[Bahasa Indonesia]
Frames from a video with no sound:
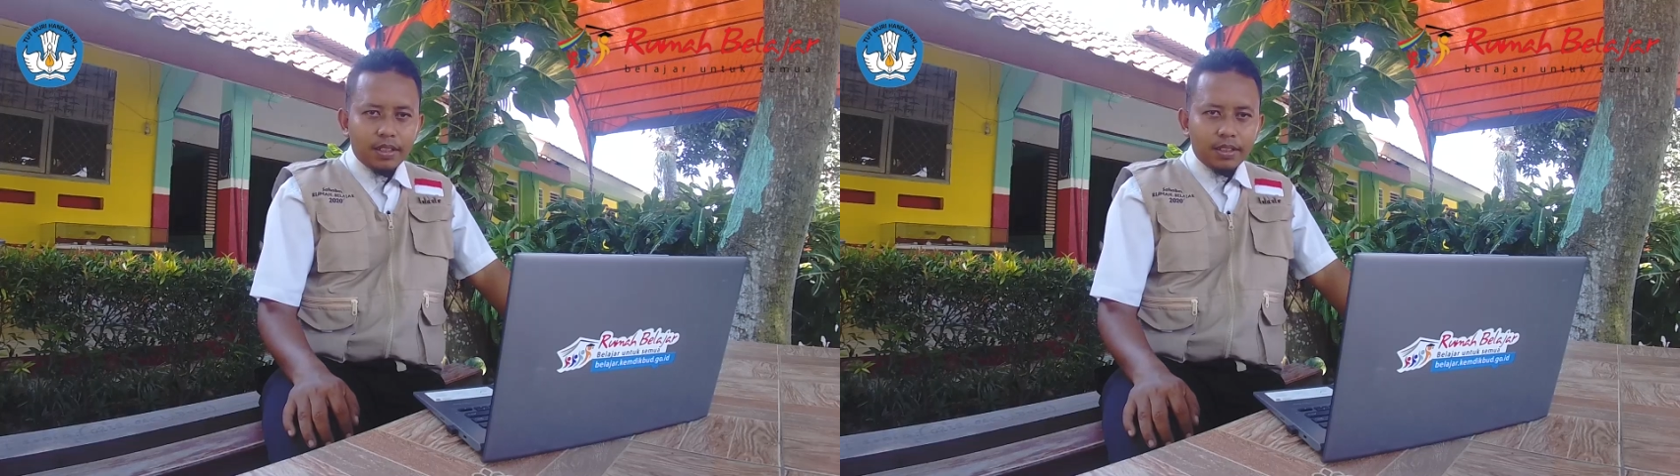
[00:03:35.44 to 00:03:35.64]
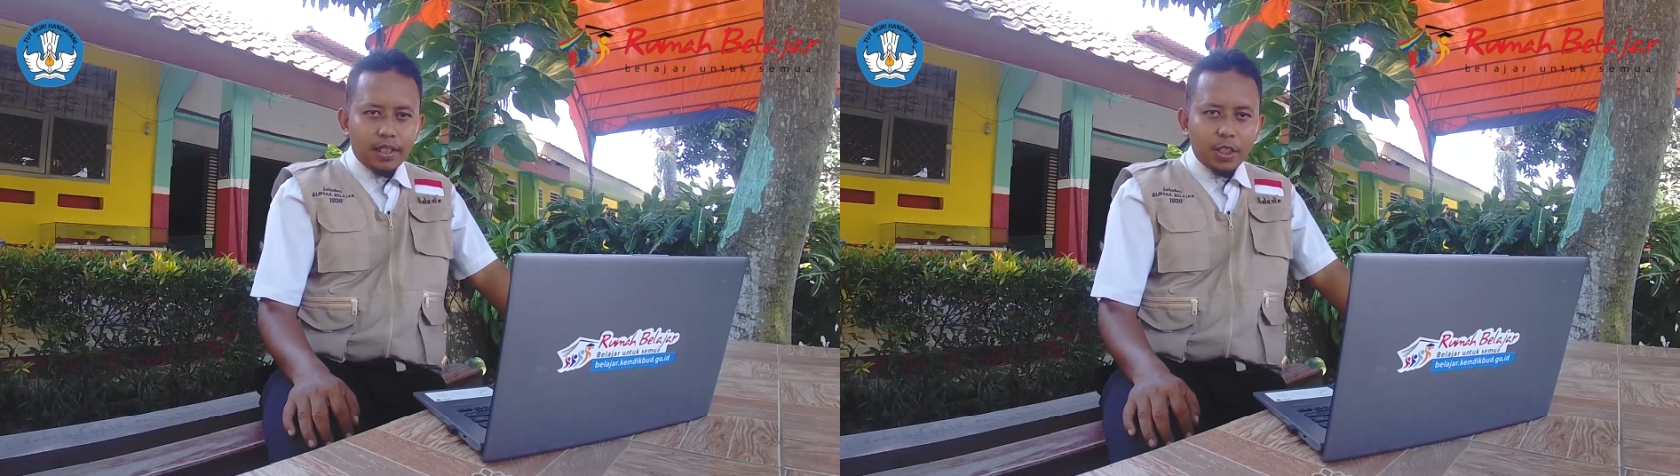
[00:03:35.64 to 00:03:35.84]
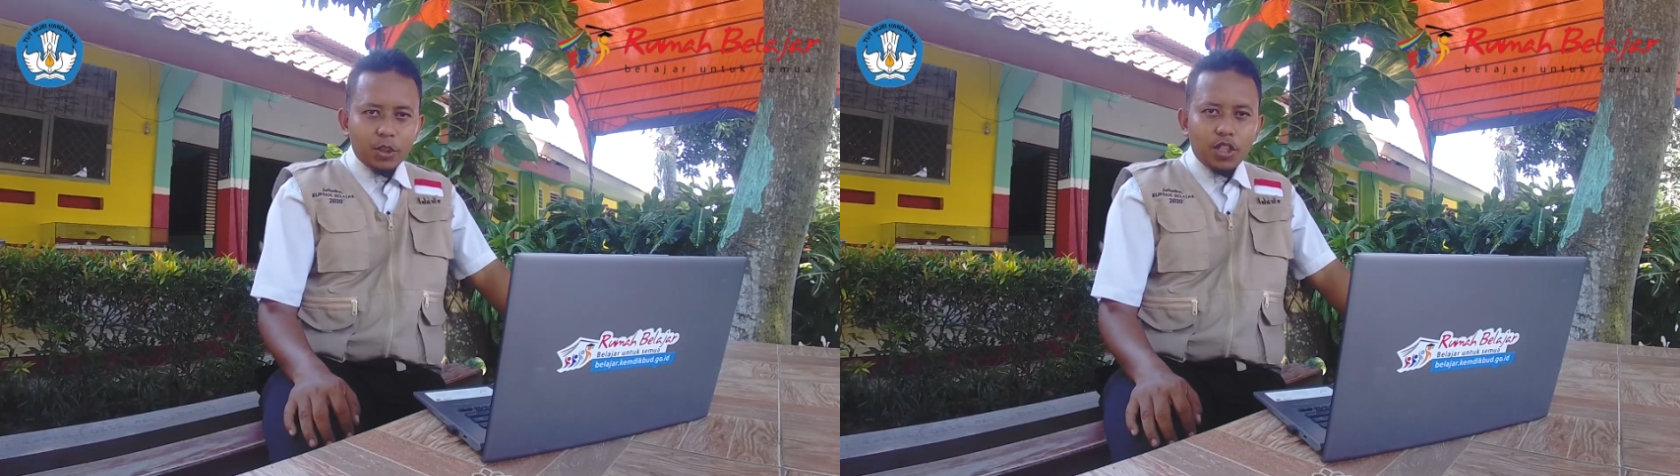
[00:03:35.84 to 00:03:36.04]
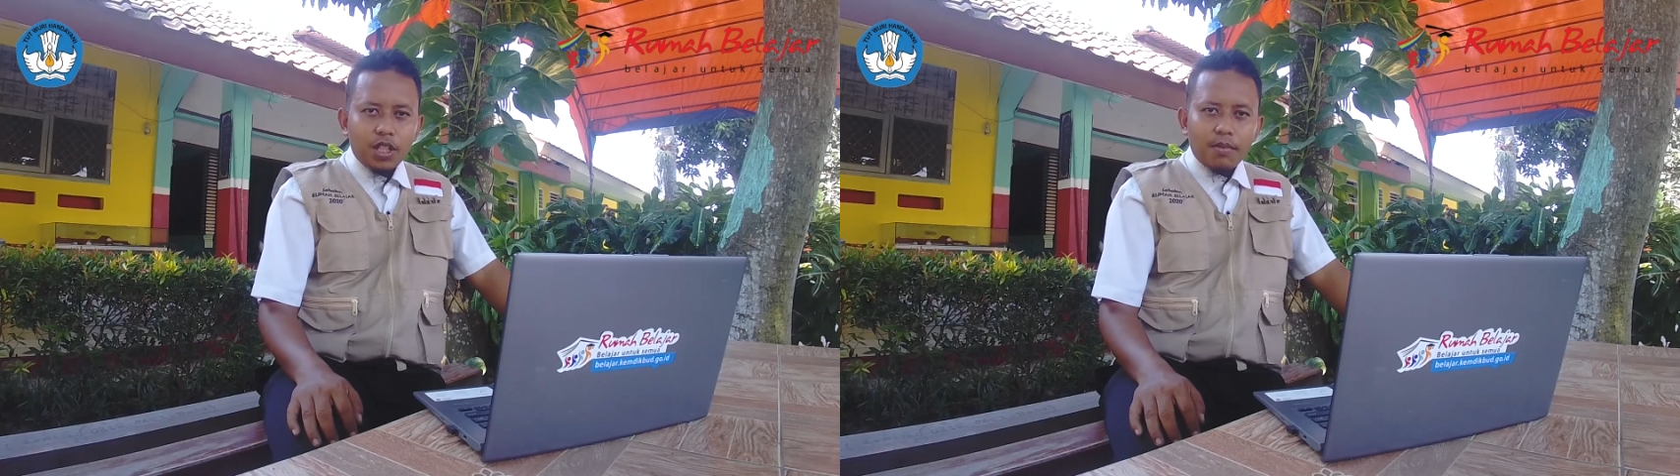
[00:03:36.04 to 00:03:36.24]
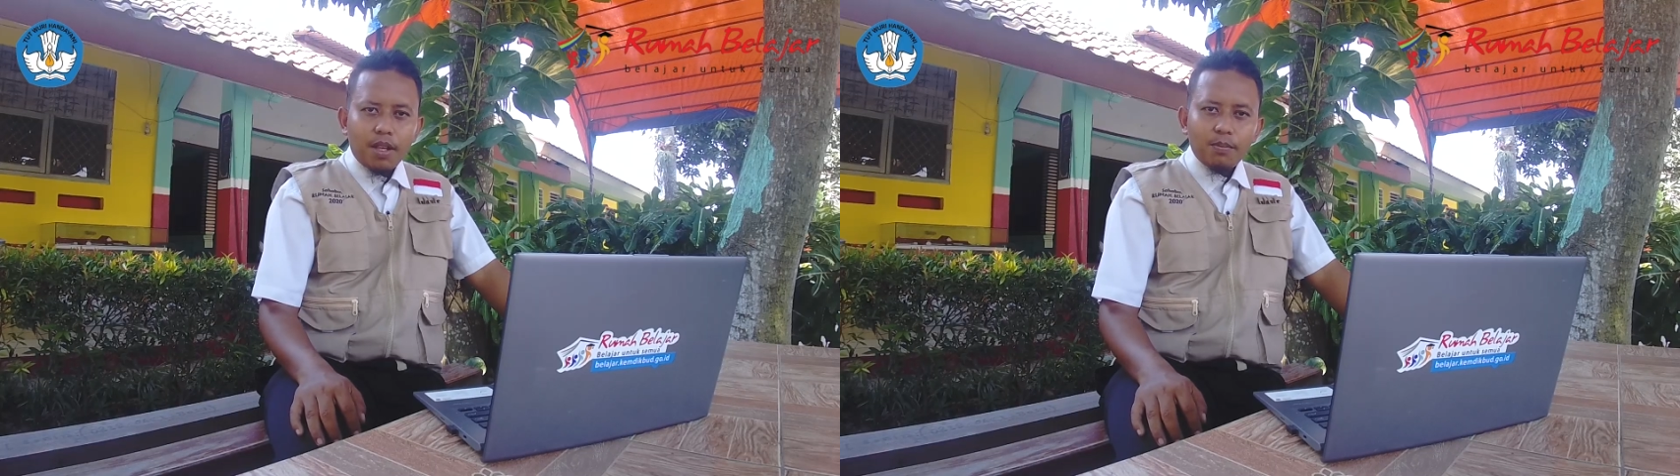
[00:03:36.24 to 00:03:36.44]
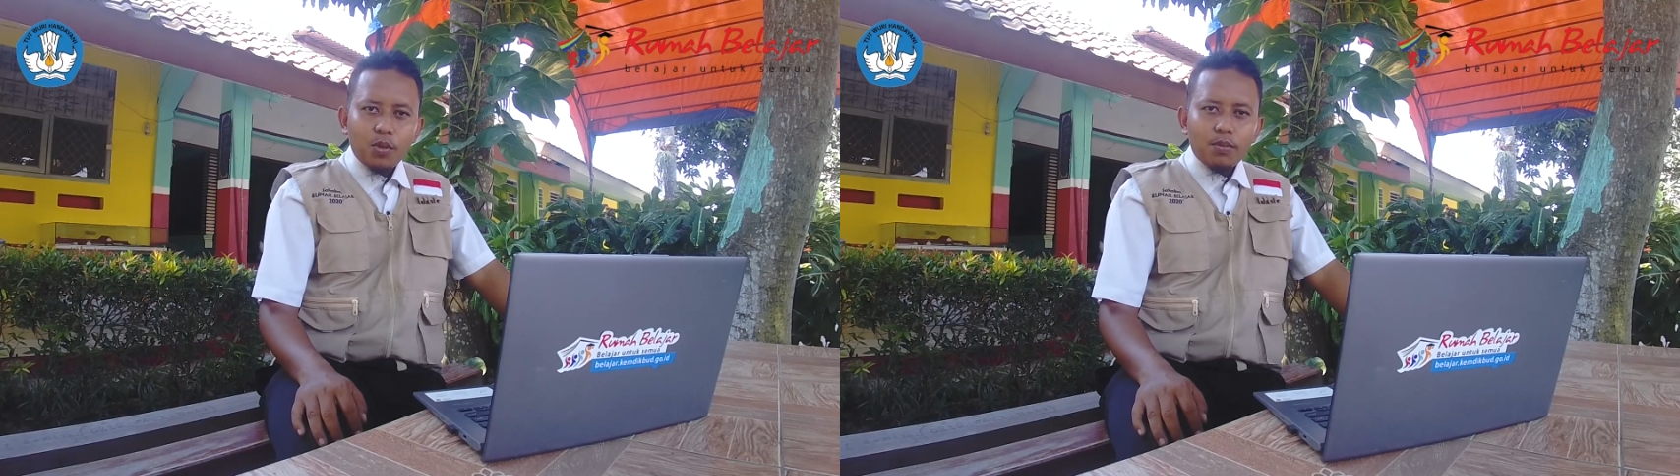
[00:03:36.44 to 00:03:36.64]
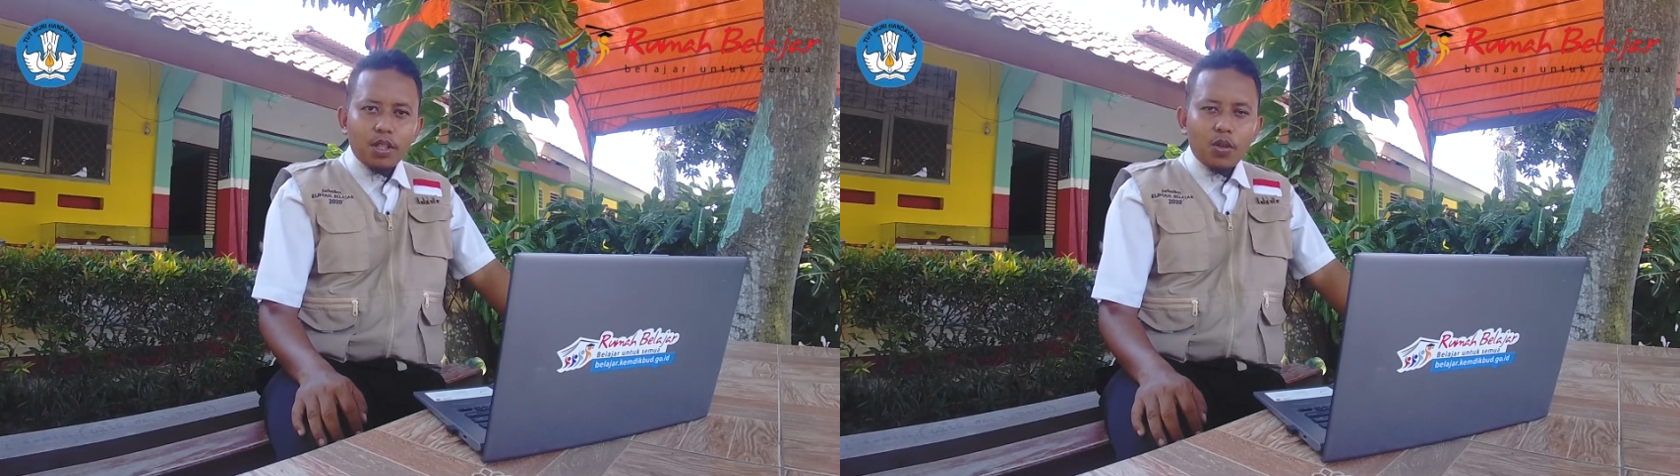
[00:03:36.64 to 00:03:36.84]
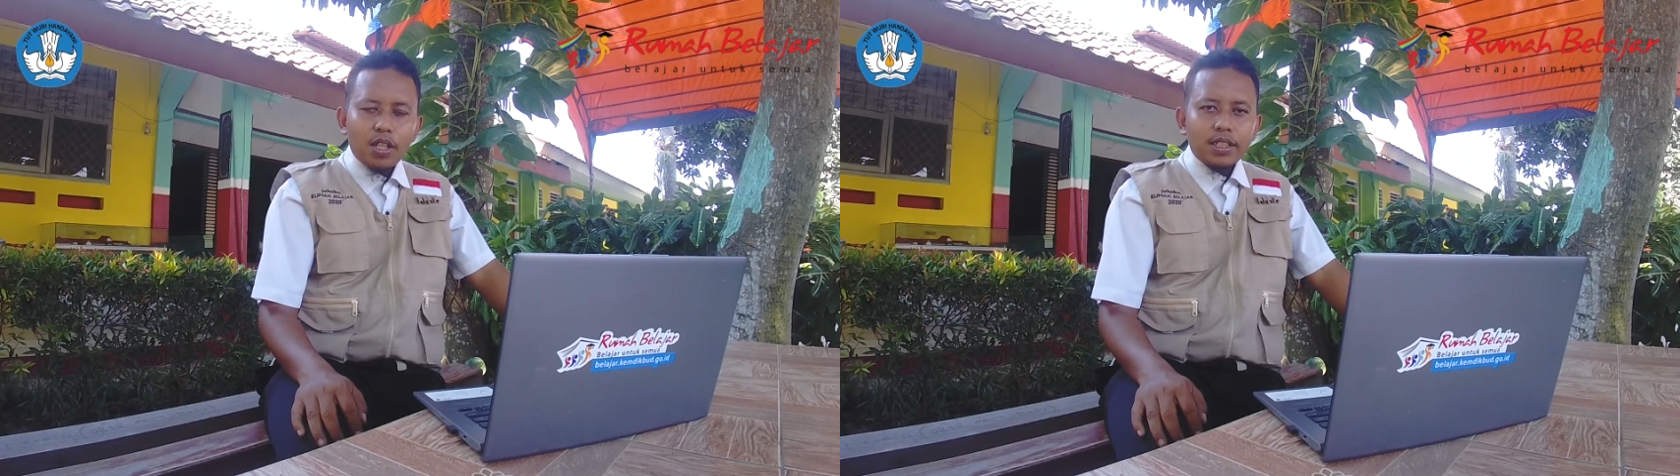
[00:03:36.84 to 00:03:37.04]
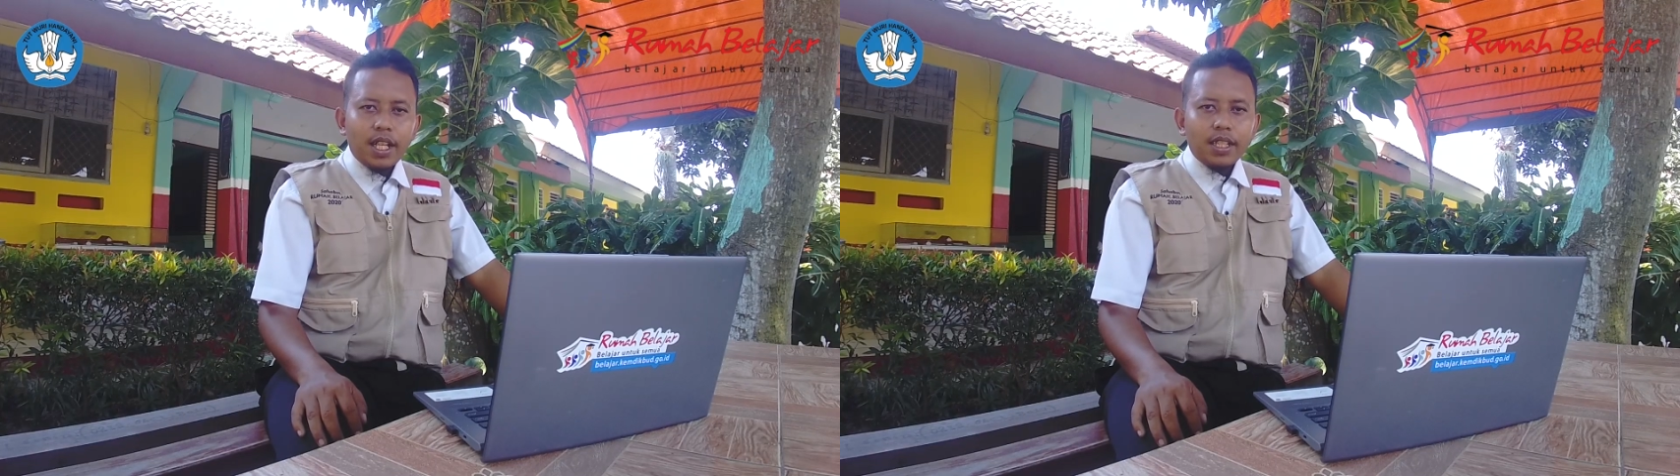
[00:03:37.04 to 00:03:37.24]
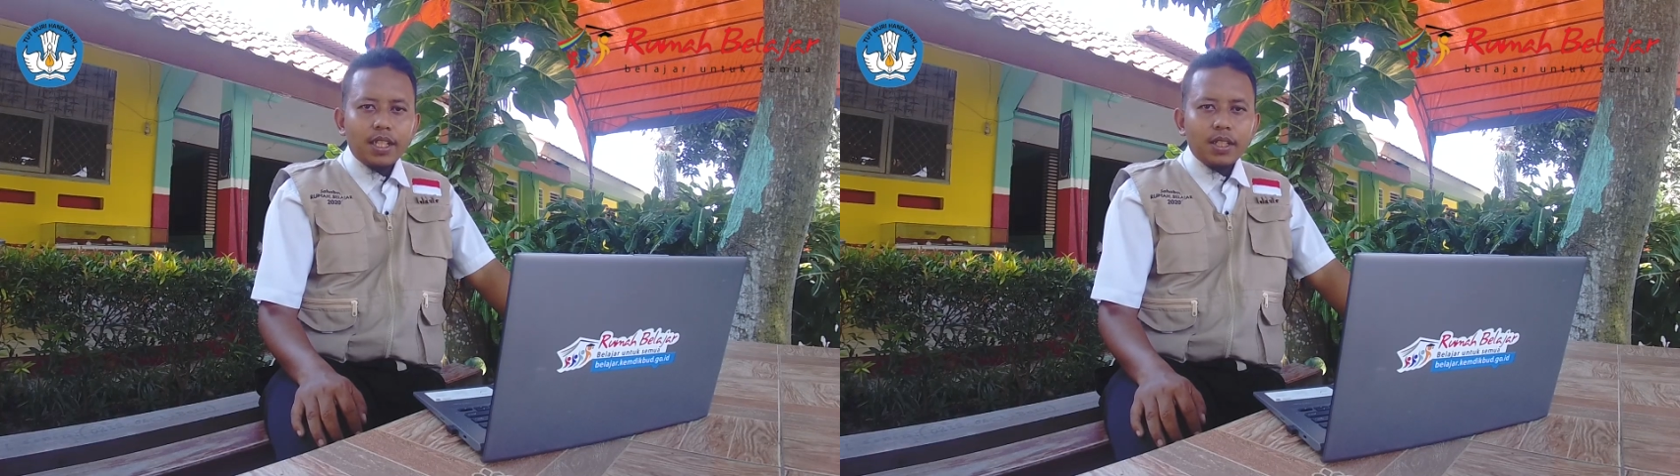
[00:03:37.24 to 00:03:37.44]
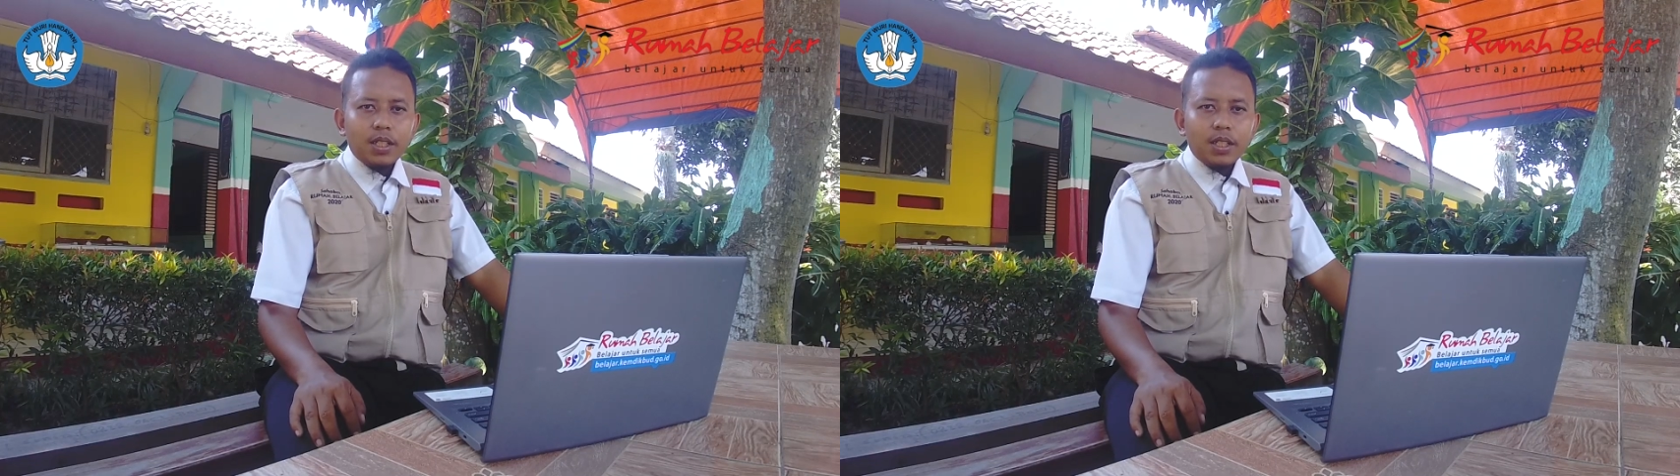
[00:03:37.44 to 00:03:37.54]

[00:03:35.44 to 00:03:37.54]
Saya juga mampu menguasai